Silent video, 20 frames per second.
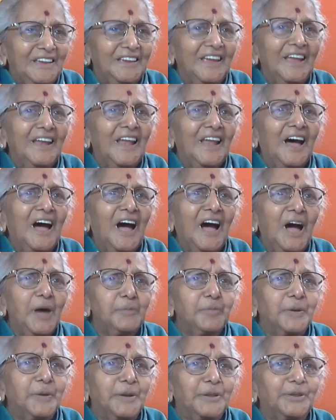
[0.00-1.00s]
ఎలా
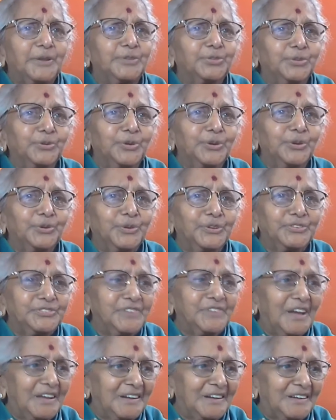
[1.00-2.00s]
పరిగెత్తుకొని
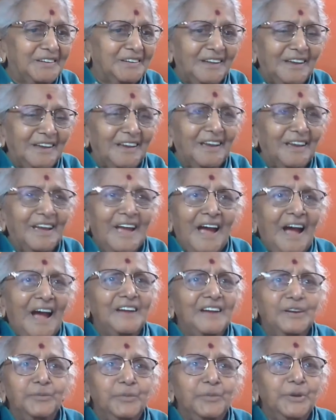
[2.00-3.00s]
వచ్చారంటే
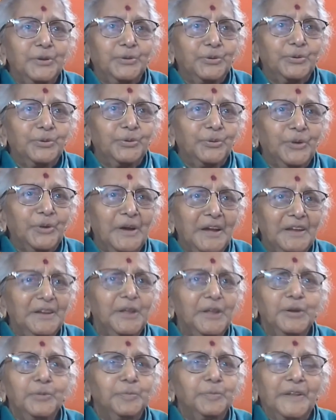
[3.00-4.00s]
అది మీకు
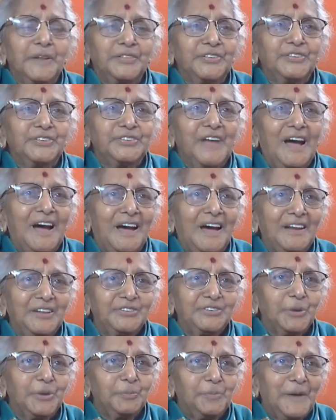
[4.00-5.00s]
నేను ప్రతిసారి
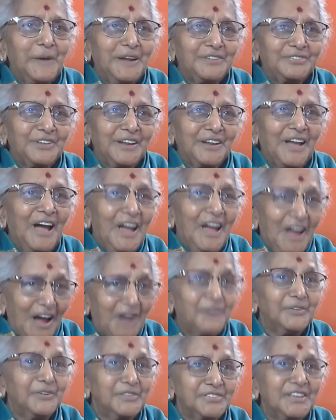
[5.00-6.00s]
చెప్పాల్సిన
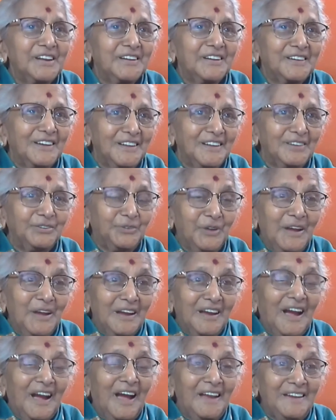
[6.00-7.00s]
అవసరం లేదు
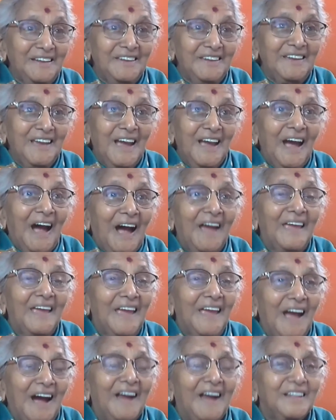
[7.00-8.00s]
కానీ ఆ
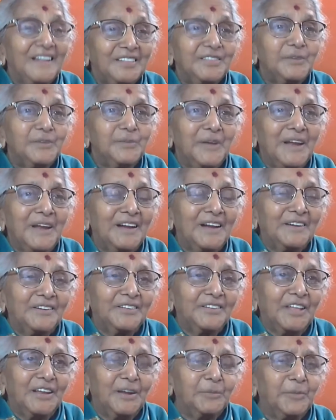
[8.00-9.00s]
ఆనందం
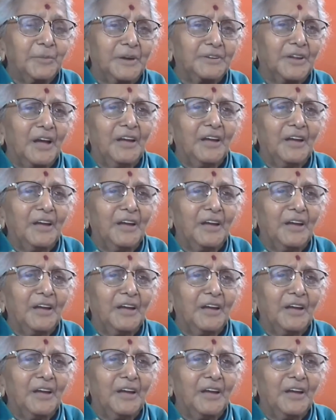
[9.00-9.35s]
అలాంటిదన్నమాట